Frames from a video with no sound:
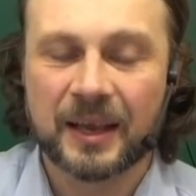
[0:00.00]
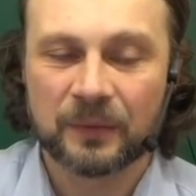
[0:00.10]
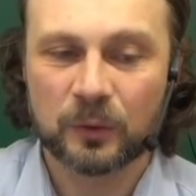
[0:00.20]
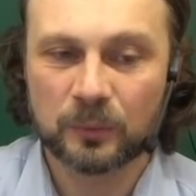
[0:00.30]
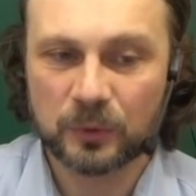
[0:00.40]

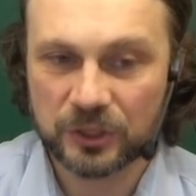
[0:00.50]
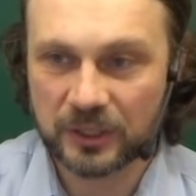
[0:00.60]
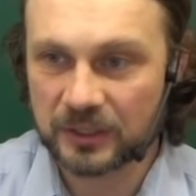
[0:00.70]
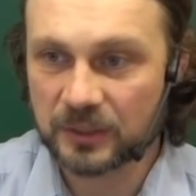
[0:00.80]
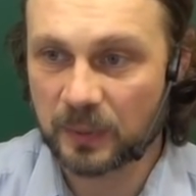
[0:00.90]
Ну, можно
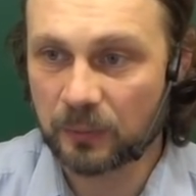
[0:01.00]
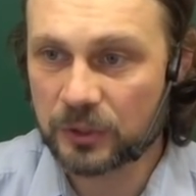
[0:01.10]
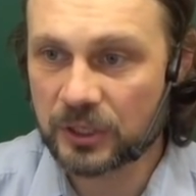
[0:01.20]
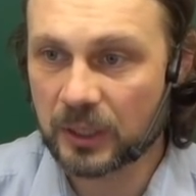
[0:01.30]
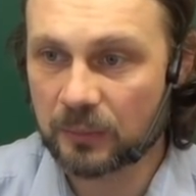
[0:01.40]
с
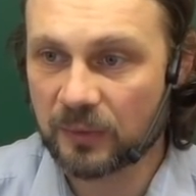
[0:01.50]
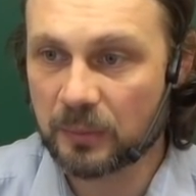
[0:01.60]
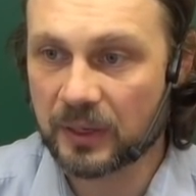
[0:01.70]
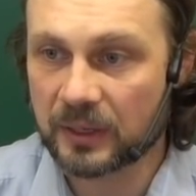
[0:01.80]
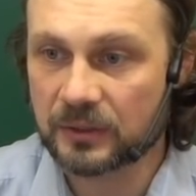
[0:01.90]
помощником
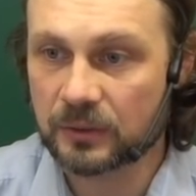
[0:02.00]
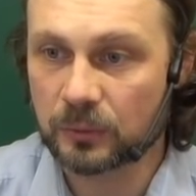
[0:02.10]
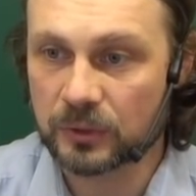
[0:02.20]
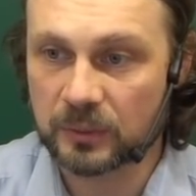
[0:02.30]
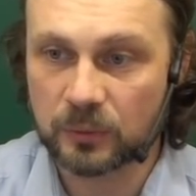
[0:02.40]
выбирать
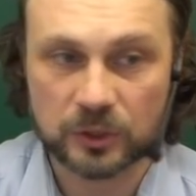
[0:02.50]
курсы, можно